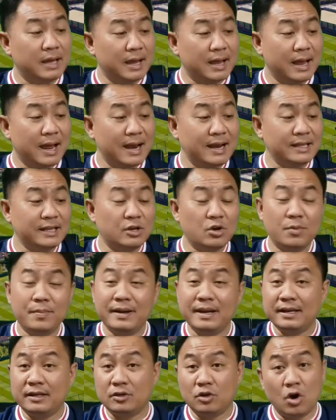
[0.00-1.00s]
แอตเลติโกมา
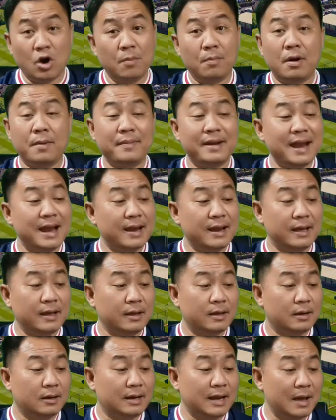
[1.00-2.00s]
ดริดคองบอลไม่ได้เลย
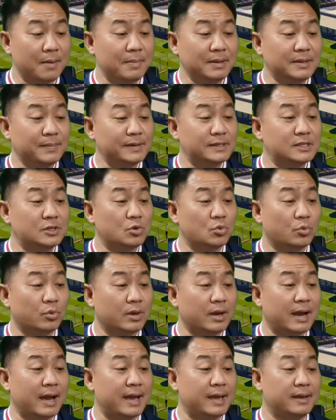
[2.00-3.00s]
แล้วมันจะไปสนุก
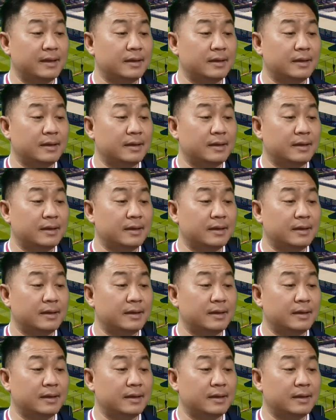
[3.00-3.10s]
ยังไง